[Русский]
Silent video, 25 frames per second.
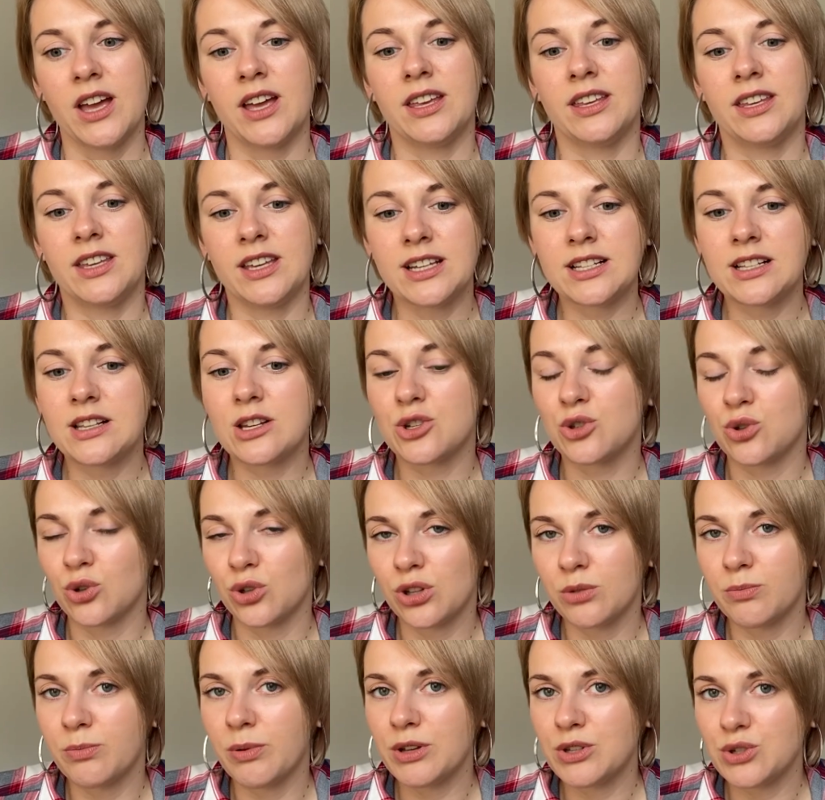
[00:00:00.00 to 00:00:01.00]
Если
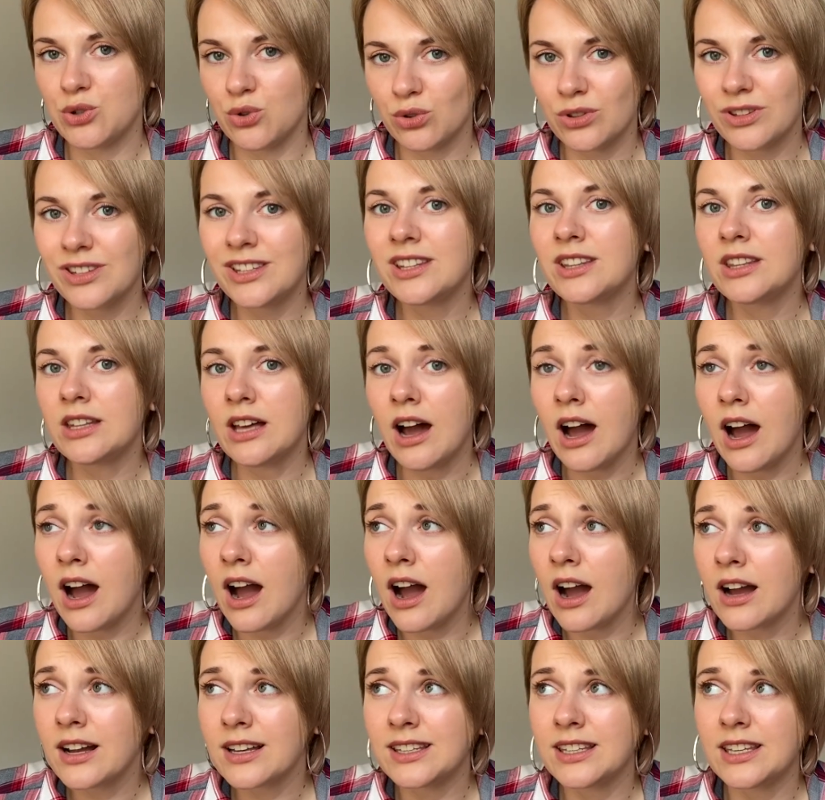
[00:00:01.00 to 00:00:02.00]
что-то пойдет не
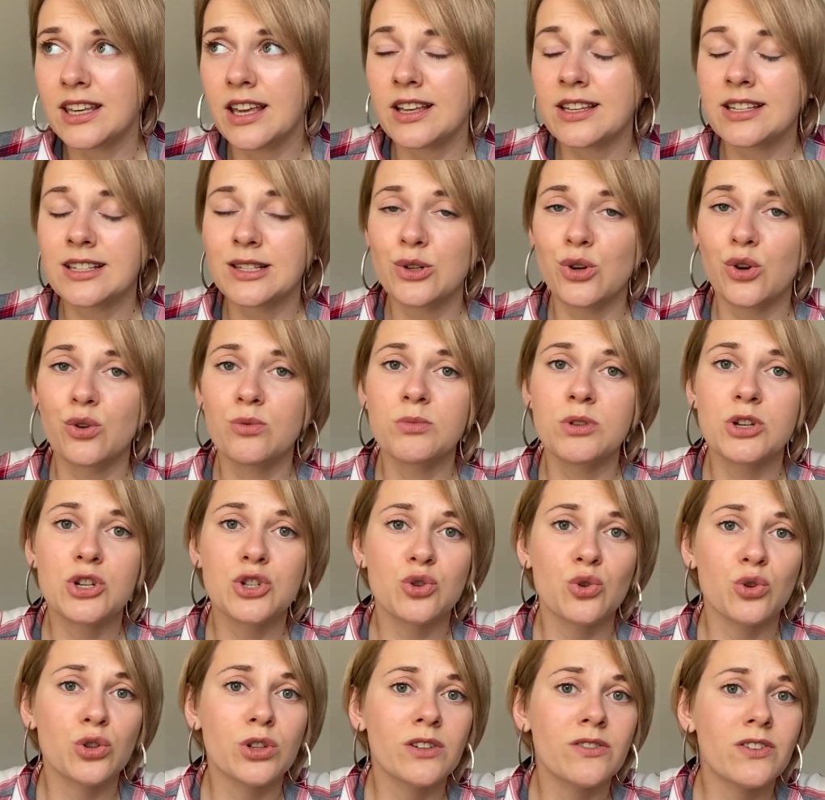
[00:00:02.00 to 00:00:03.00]
так, если он мне
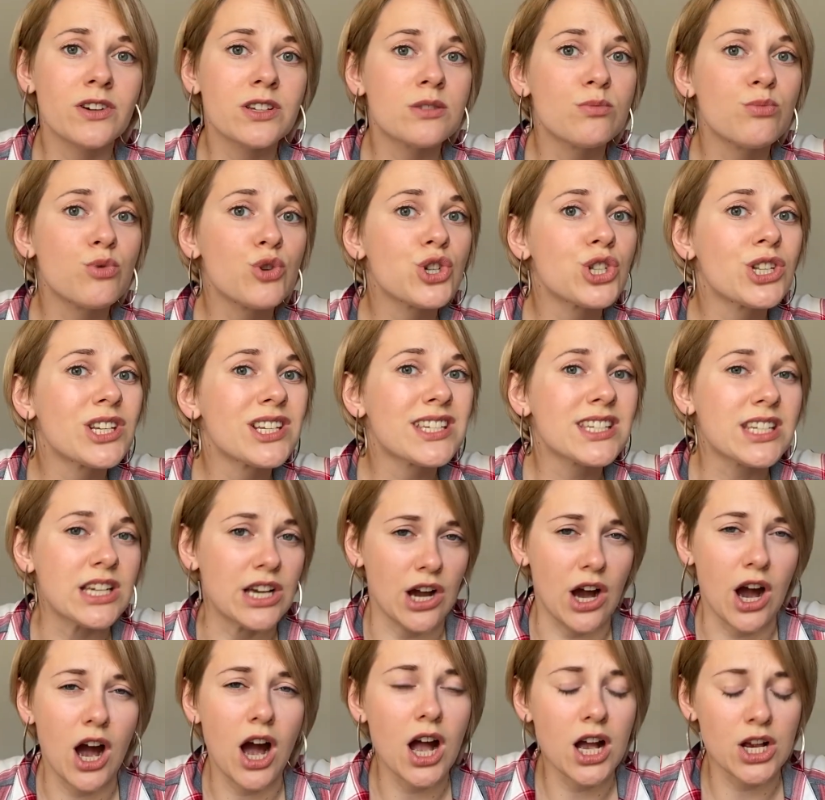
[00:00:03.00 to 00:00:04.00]
что-то, возможно,
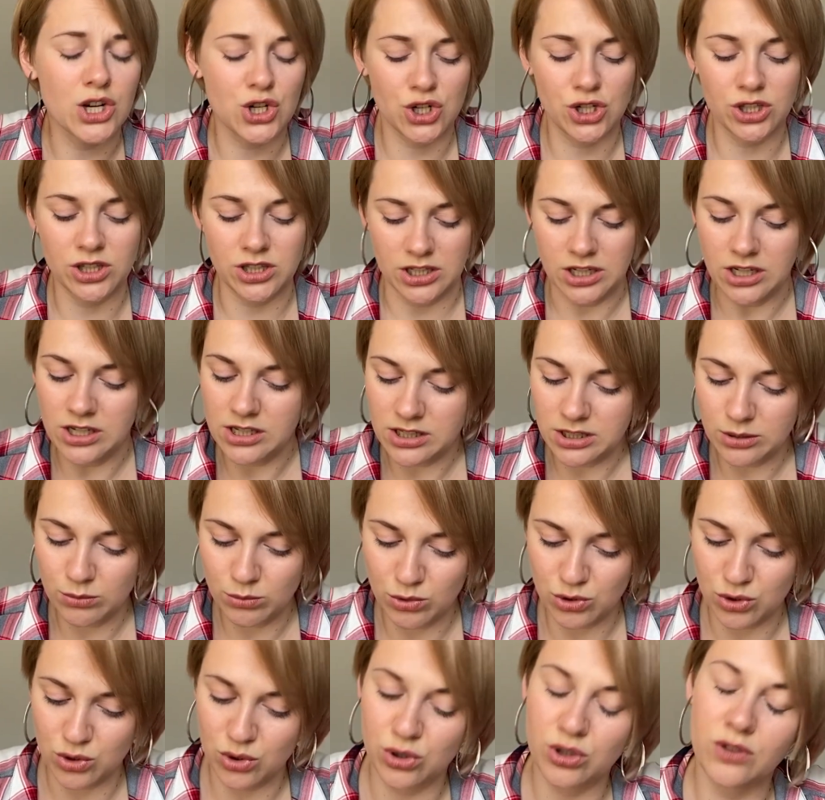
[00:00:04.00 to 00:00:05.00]
скажет, если
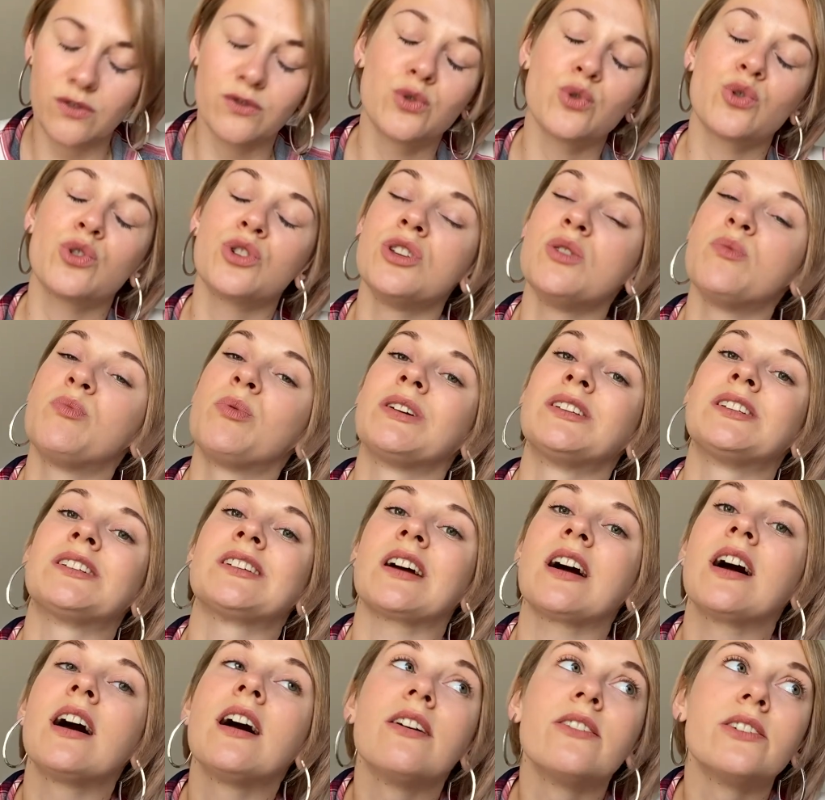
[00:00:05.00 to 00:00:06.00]
ему что-то вдруг не
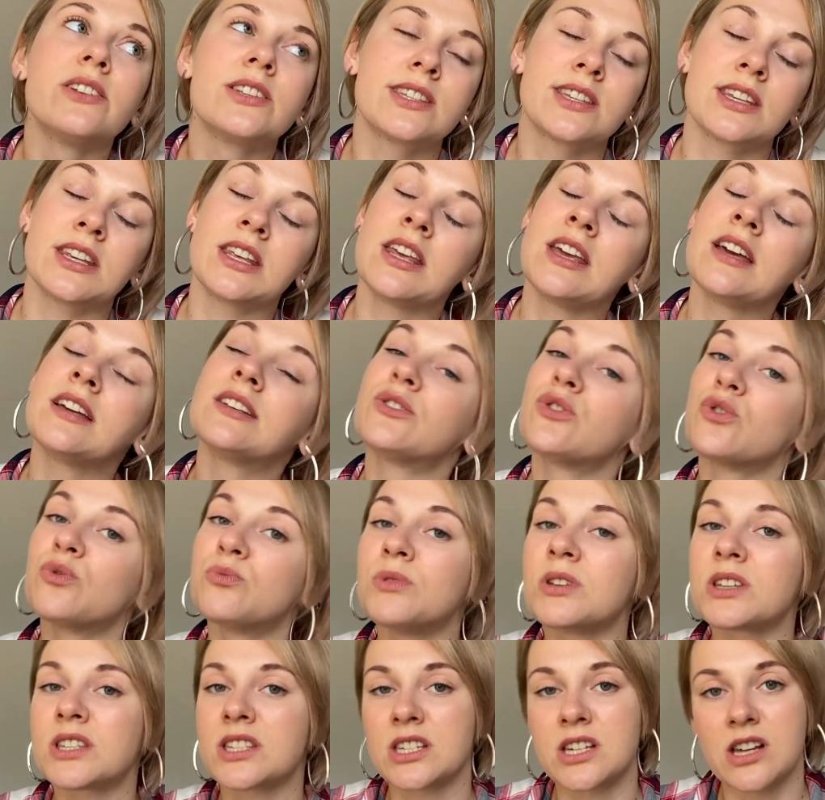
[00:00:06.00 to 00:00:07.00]
понравится, и это он
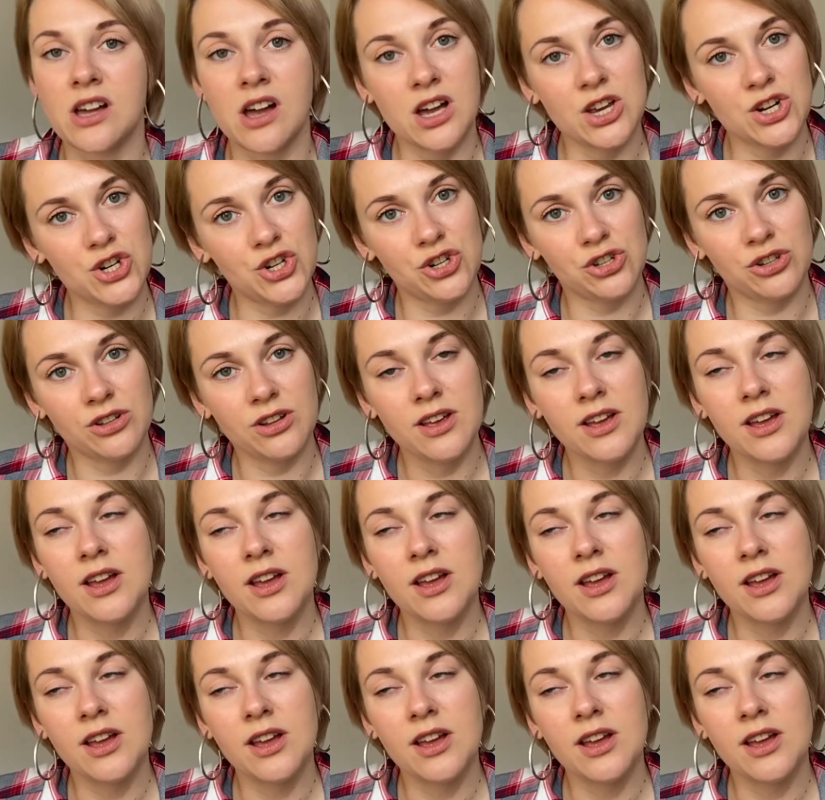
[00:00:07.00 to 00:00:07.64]
мне скажет,